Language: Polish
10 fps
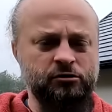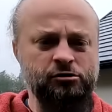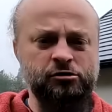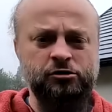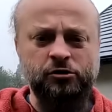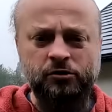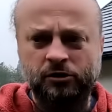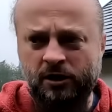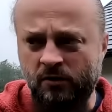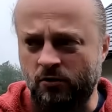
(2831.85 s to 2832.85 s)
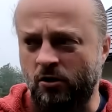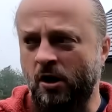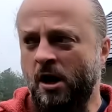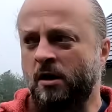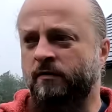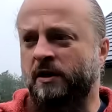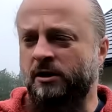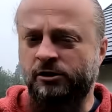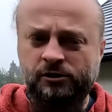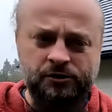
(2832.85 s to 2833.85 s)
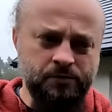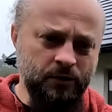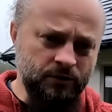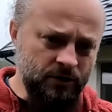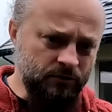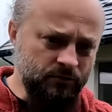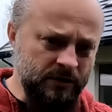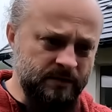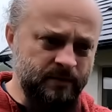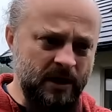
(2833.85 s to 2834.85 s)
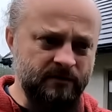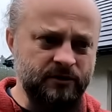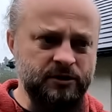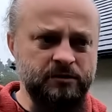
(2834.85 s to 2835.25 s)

To się ciągnęło, walczyliśmy o niektóre sprawy,